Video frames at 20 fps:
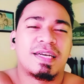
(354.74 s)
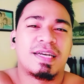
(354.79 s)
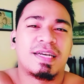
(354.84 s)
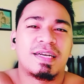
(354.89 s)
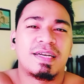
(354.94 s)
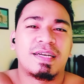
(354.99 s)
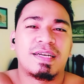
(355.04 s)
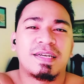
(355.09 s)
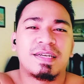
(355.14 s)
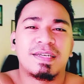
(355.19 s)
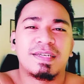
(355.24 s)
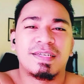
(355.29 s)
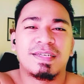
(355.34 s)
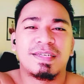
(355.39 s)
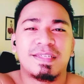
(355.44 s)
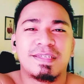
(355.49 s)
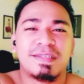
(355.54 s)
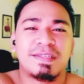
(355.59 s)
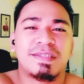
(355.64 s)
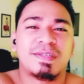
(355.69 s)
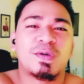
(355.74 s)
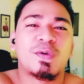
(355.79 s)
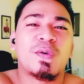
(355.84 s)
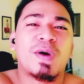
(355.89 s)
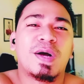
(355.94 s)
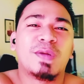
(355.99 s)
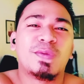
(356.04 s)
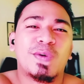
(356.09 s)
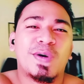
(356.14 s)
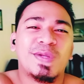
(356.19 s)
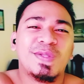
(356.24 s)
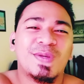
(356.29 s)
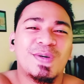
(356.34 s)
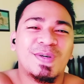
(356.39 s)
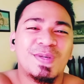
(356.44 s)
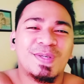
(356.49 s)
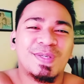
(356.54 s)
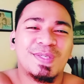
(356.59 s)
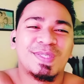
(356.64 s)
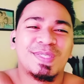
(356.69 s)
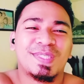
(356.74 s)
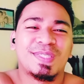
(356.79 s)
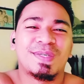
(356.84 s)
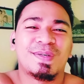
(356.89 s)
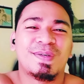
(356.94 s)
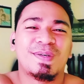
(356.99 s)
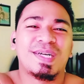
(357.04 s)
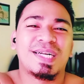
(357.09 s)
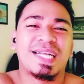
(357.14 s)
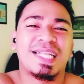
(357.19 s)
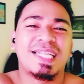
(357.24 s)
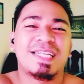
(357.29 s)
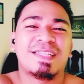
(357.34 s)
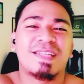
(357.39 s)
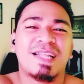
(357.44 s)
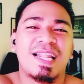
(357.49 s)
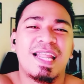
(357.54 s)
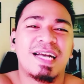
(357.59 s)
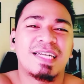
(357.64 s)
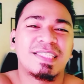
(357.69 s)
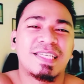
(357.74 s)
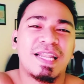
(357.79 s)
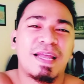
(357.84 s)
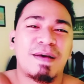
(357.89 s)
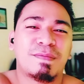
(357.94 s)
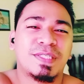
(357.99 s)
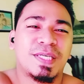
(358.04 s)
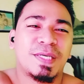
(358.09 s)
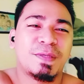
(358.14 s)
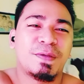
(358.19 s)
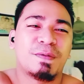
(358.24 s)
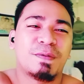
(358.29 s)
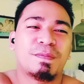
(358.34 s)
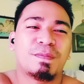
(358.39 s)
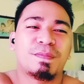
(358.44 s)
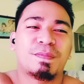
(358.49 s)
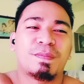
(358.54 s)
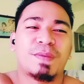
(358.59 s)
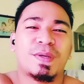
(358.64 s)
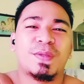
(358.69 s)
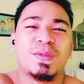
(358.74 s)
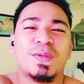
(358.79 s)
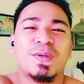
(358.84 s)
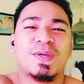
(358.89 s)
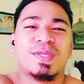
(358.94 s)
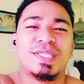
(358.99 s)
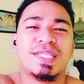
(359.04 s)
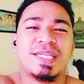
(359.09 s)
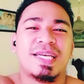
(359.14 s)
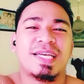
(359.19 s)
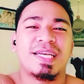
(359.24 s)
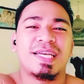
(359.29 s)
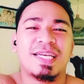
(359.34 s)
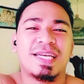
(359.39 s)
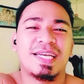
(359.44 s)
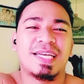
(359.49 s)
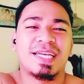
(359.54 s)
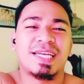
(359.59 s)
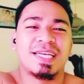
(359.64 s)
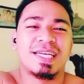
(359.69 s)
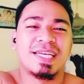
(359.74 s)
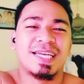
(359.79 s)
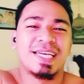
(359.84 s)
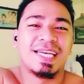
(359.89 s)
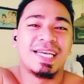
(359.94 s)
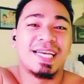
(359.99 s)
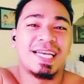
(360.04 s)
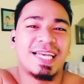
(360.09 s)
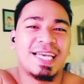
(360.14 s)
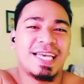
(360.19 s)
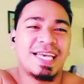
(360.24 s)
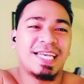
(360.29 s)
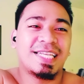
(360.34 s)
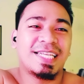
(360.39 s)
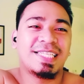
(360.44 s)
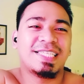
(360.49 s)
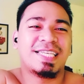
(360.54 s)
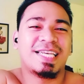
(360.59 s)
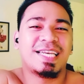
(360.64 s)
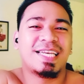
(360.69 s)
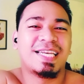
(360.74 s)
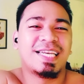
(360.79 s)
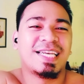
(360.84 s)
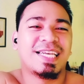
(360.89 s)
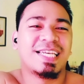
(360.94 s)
ng kung ano-ano. So, hanggang dito na lang. Salamat sa inyong panonood. And